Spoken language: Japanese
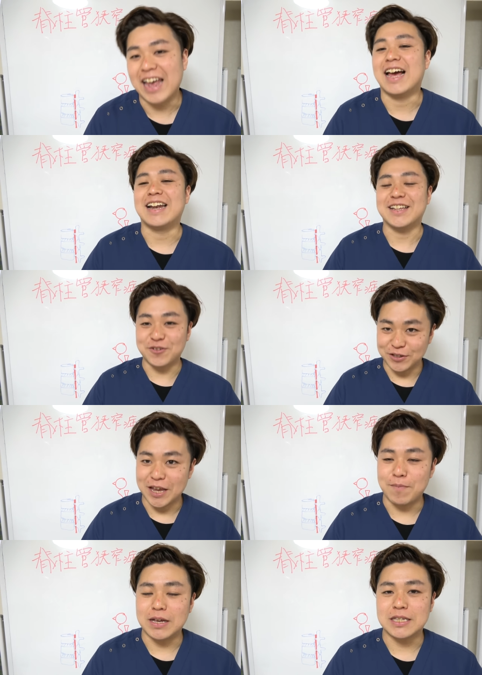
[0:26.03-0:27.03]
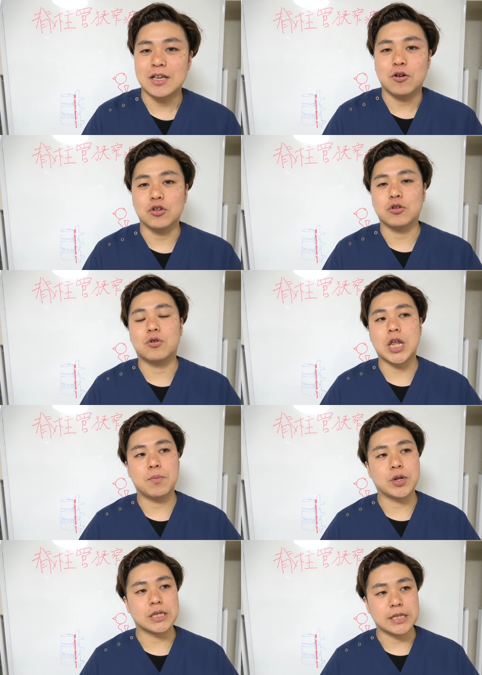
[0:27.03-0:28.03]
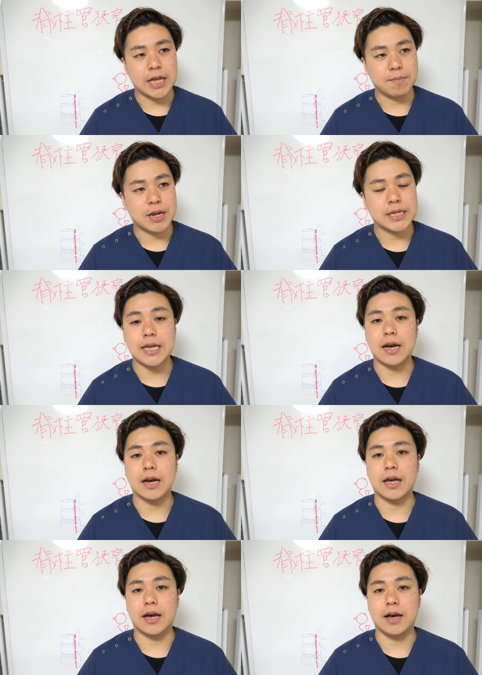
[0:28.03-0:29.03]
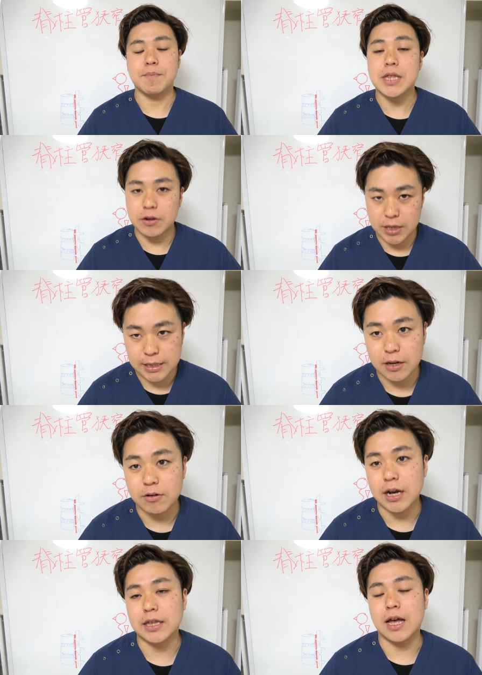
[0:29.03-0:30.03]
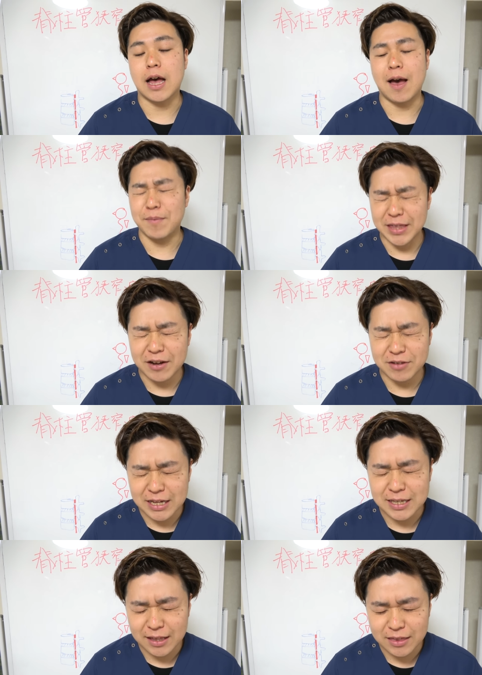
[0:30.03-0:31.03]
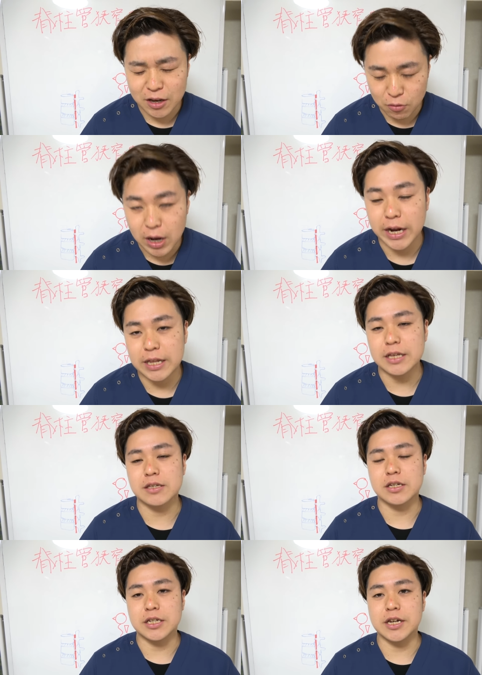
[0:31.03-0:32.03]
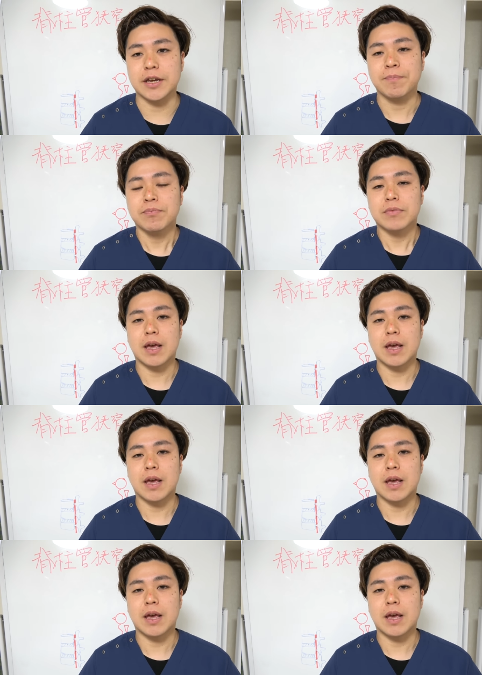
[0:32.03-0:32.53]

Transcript: はい、ありがとうございます。本当これもですね、皆さんが見てくださる方、あ見てくださってるおかげですし、